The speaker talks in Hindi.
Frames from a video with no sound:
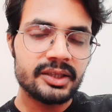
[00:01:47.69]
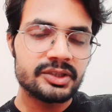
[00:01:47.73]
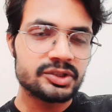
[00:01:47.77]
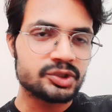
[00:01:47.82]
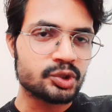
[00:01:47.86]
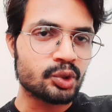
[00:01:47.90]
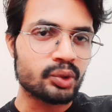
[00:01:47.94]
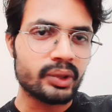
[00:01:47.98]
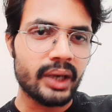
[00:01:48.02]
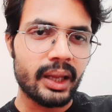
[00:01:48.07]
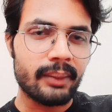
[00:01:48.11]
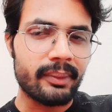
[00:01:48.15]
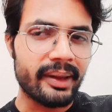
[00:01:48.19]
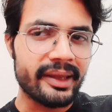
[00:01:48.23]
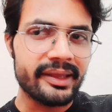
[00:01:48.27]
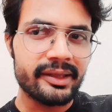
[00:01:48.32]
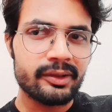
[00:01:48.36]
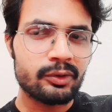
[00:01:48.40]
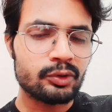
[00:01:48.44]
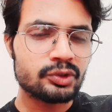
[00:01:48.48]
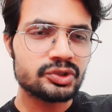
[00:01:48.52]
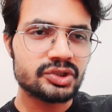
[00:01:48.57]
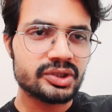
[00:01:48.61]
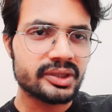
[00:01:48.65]
छोटा भाई
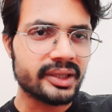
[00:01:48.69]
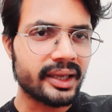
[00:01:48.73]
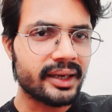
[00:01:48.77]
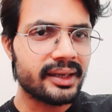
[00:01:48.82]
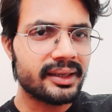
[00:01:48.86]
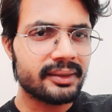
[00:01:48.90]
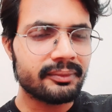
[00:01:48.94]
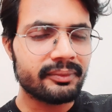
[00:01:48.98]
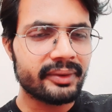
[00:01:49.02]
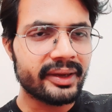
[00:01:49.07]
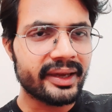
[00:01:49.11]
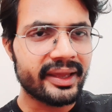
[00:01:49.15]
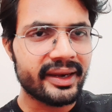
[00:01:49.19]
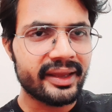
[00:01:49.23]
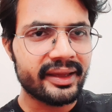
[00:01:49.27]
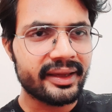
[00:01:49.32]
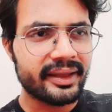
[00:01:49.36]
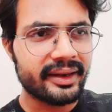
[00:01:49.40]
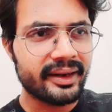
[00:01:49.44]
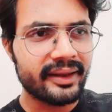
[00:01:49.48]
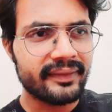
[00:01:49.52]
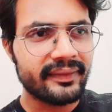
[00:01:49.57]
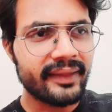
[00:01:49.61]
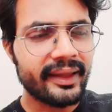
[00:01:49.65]
कुछ कल्ट वगैरह
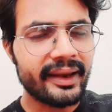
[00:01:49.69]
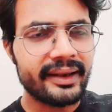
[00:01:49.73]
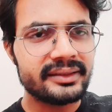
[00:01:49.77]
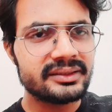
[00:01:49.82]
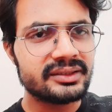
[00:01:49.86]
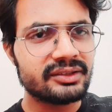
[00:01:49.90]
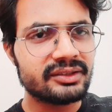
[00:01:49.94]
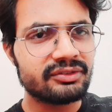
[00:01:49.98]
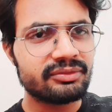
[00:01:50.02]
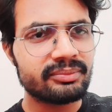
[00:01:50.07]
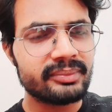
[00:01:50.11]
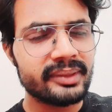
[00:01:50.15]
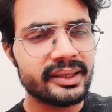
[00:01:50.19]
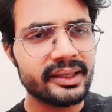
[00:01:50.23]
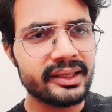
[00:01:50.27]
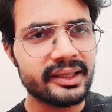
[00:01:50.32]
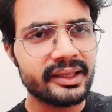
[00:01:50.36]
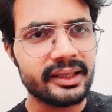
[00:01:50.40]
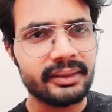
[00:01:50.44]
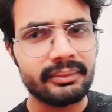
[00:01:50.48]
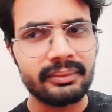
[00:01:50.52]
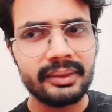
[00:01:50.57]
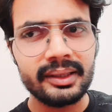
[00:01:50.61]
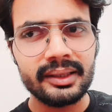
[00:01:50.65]
कर रहा था एंड जिसमें
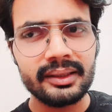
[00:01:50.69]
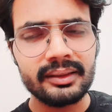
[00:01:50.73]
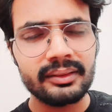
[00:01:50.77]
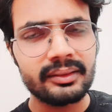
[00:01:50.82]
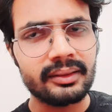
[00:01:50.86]
केवल